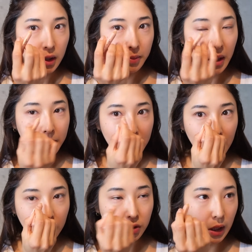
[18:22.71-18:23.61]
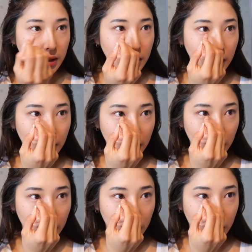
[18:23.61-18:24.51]
で前まで結構がっつり引いてて
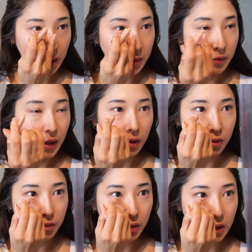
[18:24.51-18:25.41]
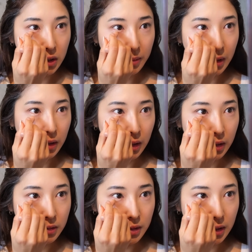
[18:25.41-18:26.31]
んけど今はこの一番
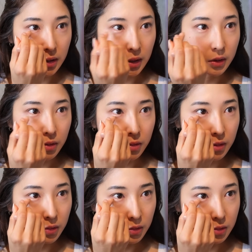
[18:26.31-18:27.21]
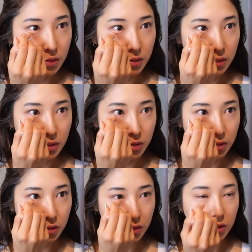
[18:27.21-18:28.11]
明るくさせたいところをちょちょ
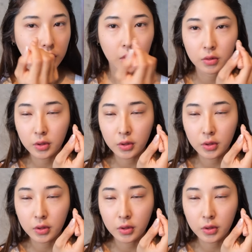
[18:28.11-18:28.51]
ちょちょって塗っ